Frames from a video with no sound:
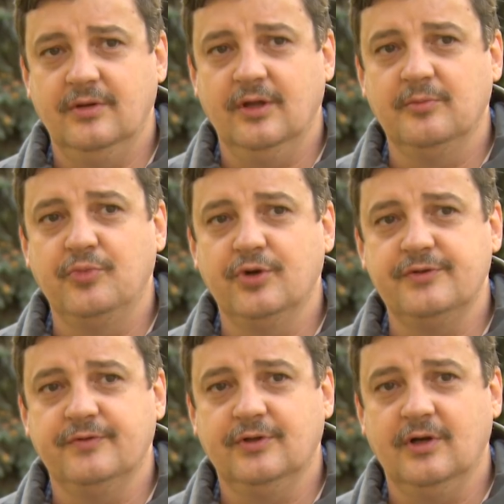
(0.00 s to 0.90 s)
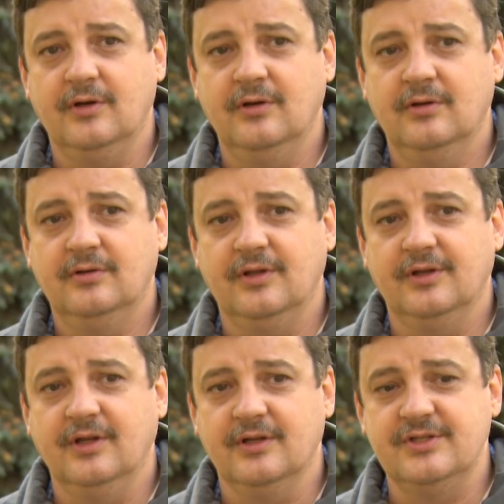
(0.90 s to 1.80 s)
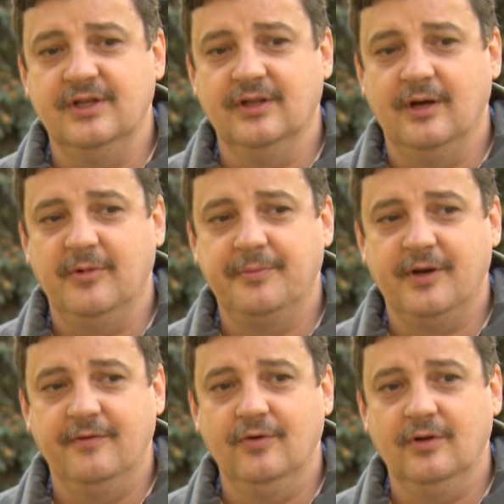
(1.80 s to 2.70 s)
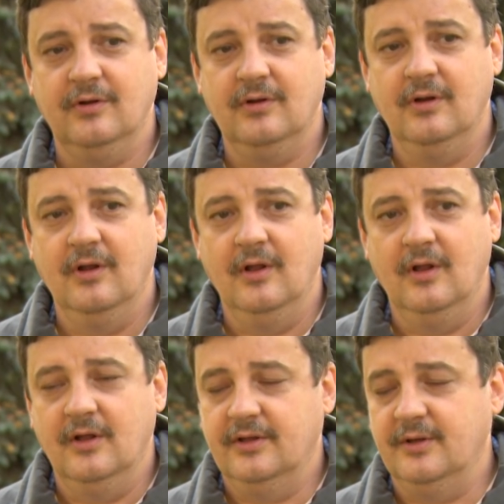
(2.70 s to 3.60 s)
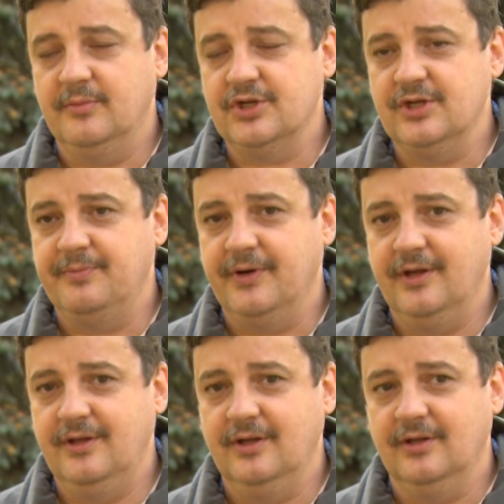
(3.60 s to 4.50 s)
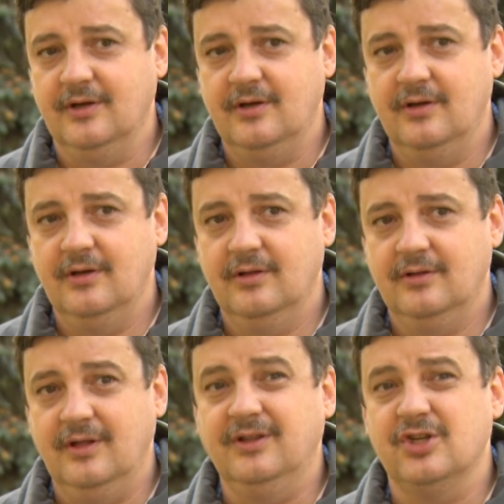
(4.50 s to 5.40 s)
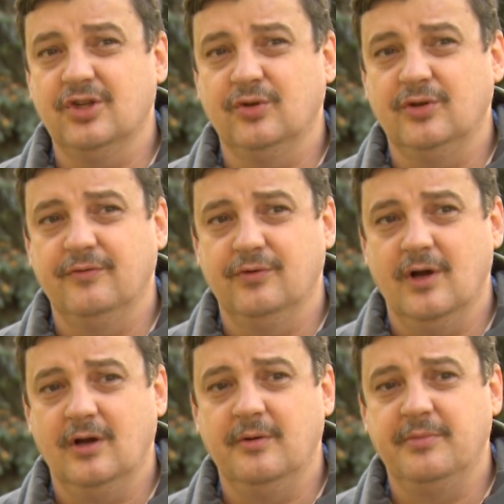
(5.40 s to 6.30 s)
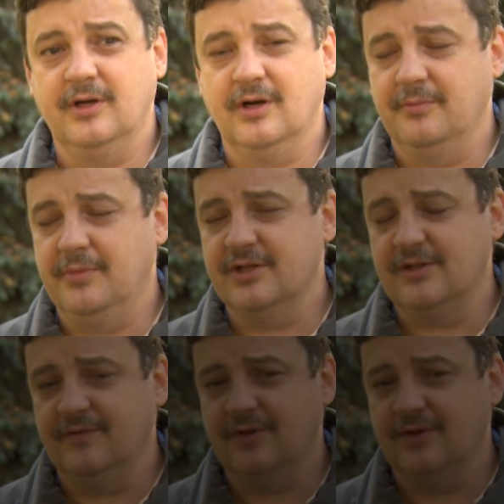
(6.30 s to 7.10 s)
Янгбойс, вот как тогда с «Динамо» провел домашний поединок, да даже до того, как обыграл Базель в